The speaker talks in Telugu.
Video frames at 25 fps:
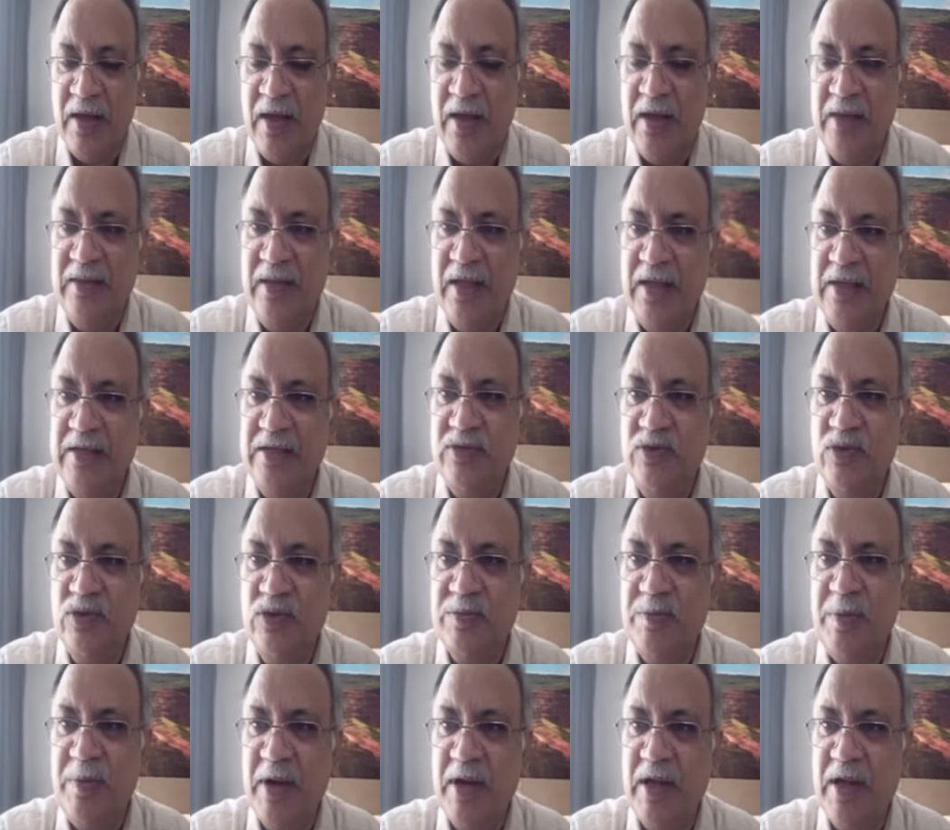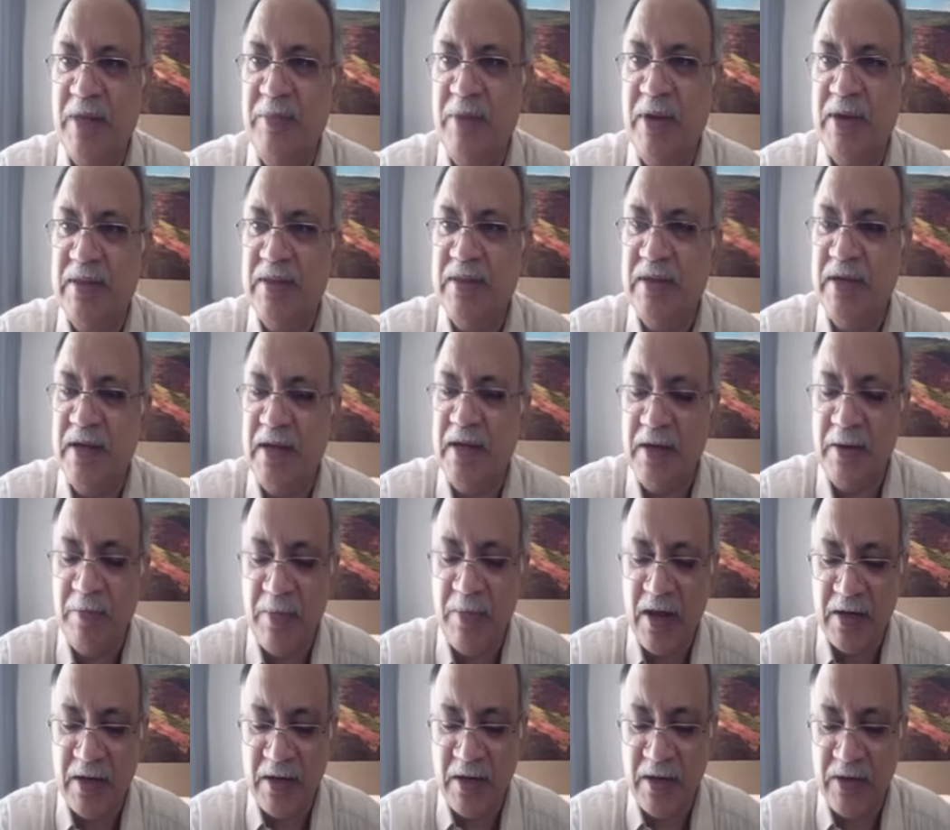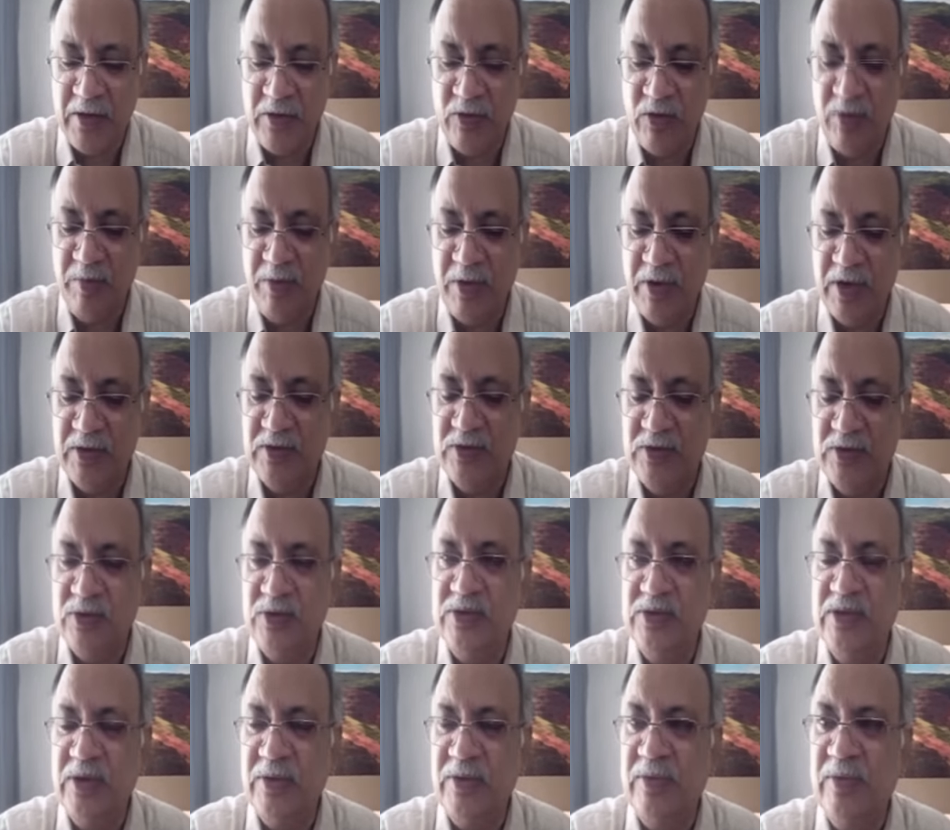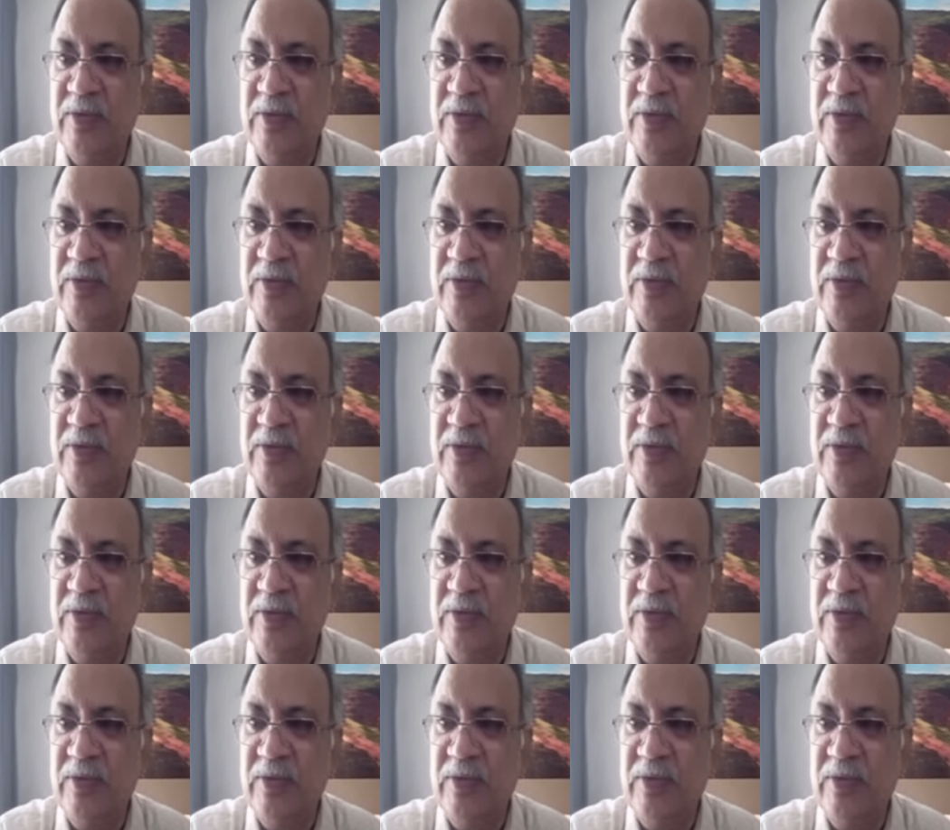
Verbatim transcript: అయితే ఇష్యూస్ పక్కన పెడితే నిన్న మార్కెట్ కూడా మనం చూసాం